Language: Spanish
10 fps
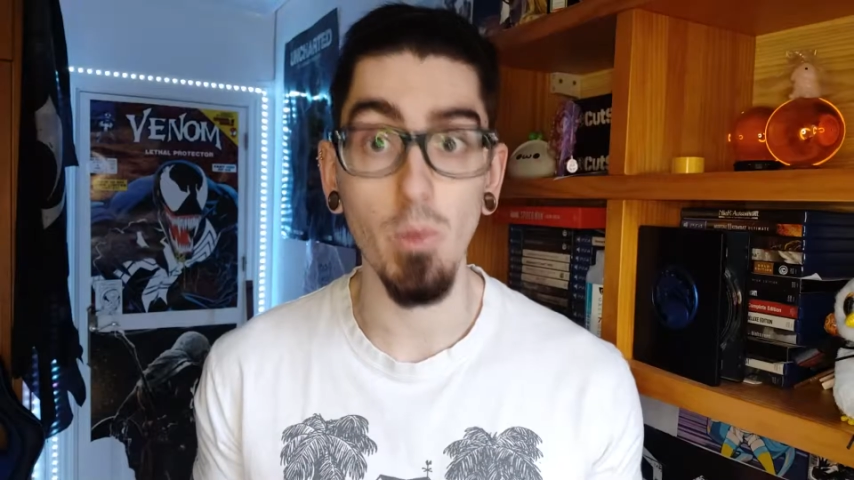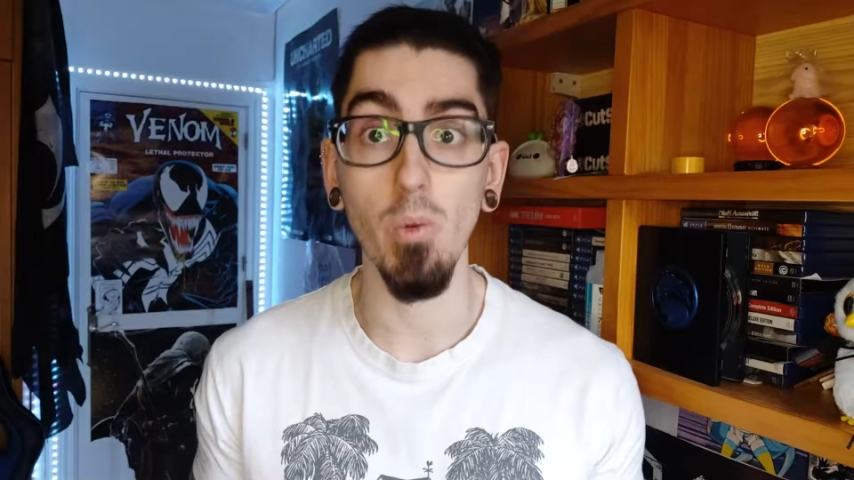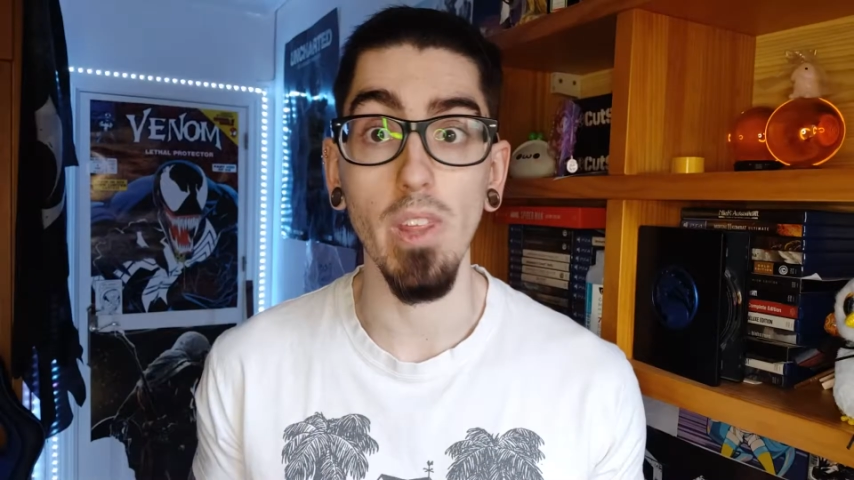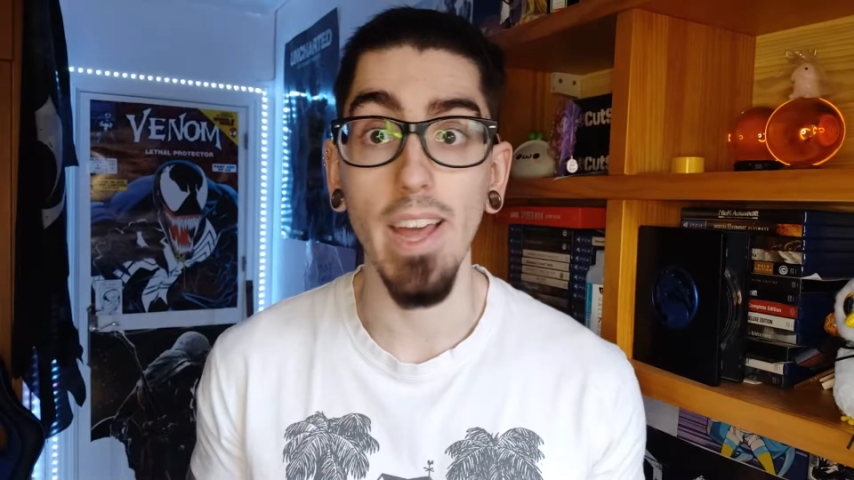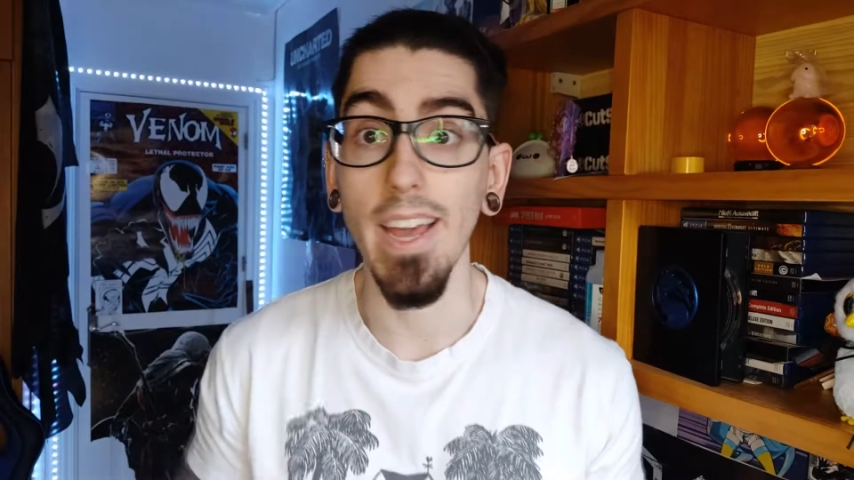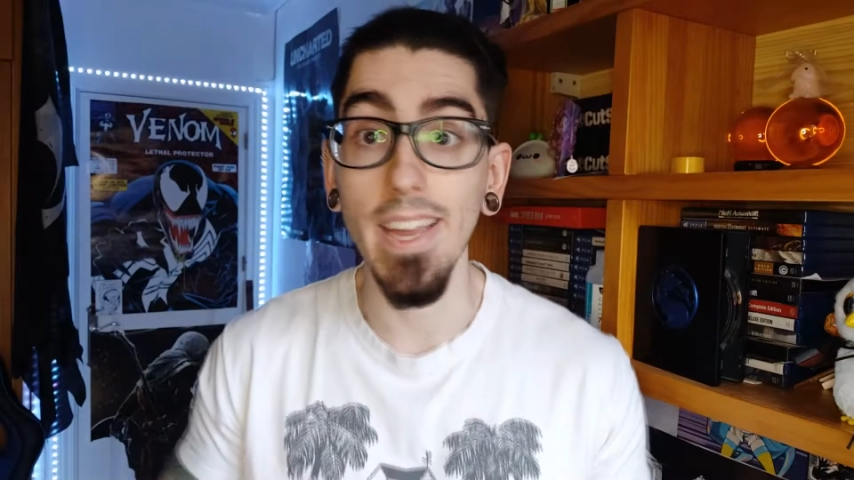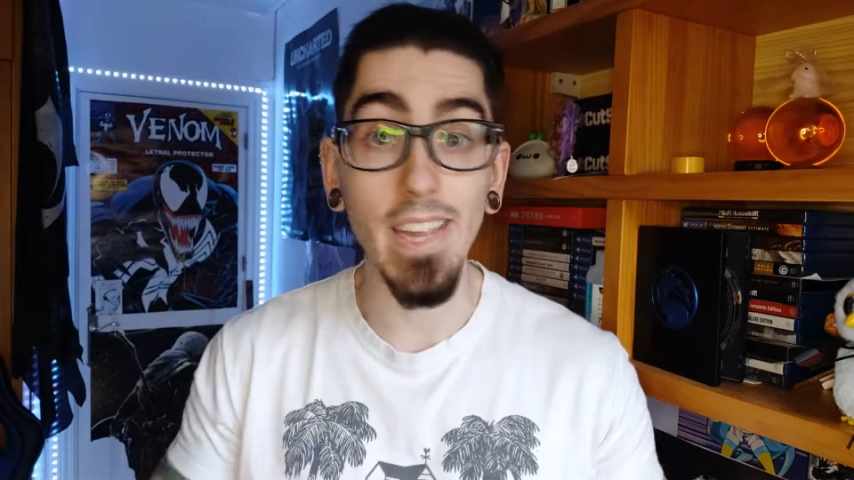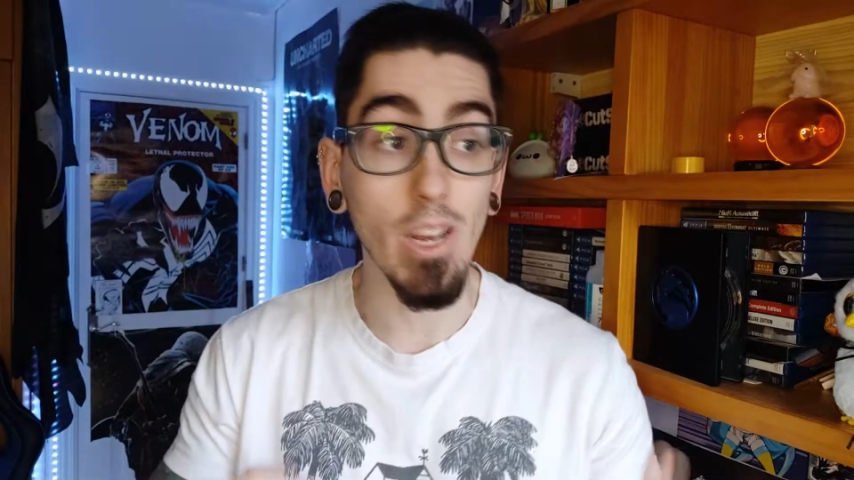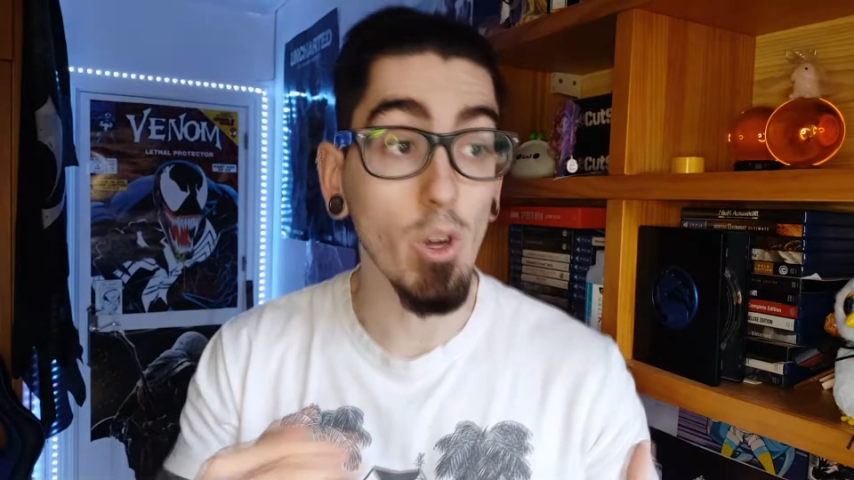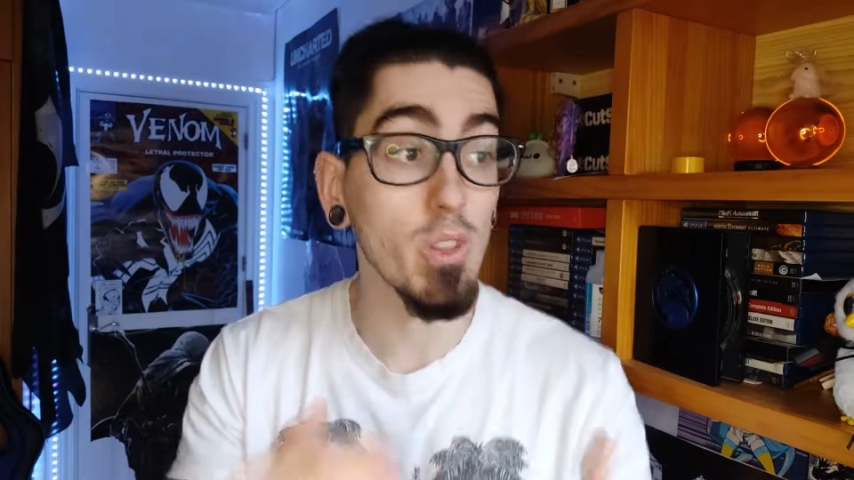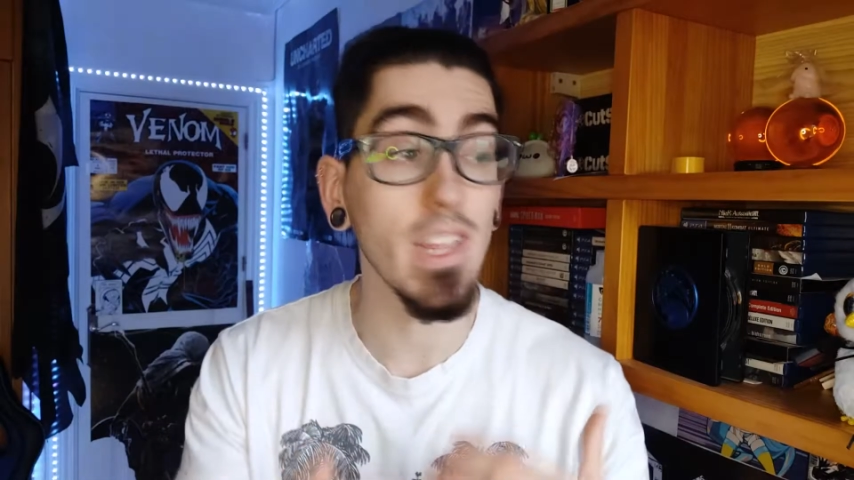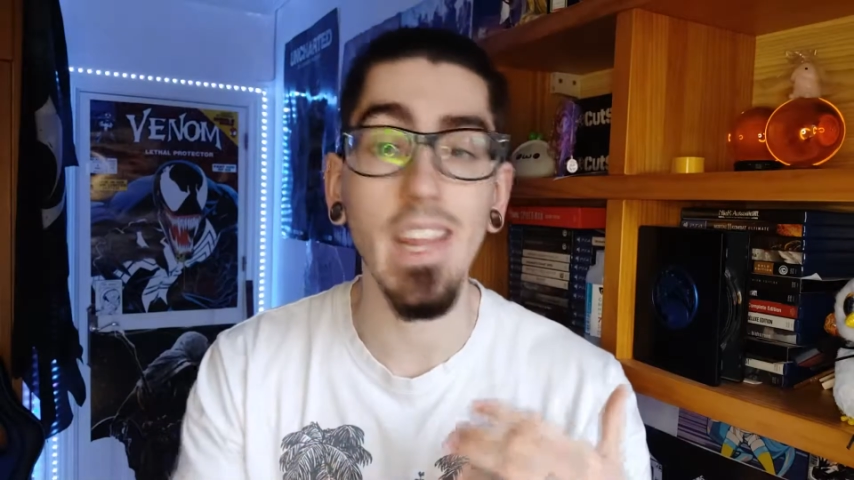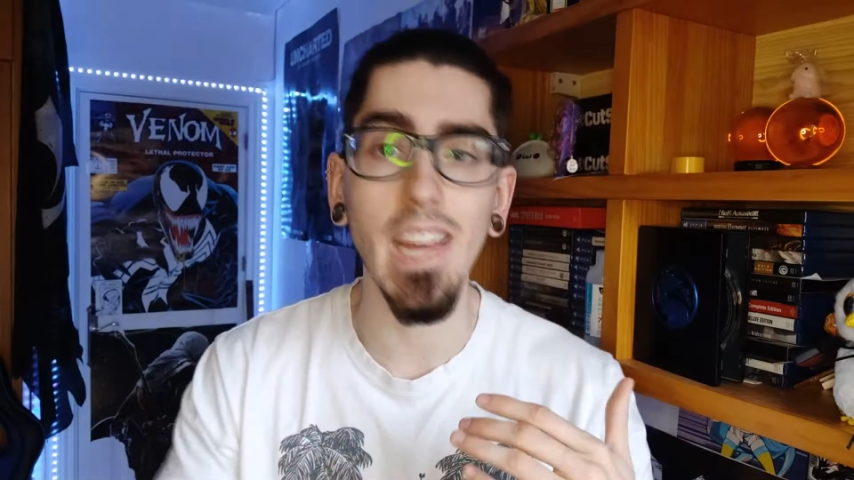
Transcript: oportunidad y no te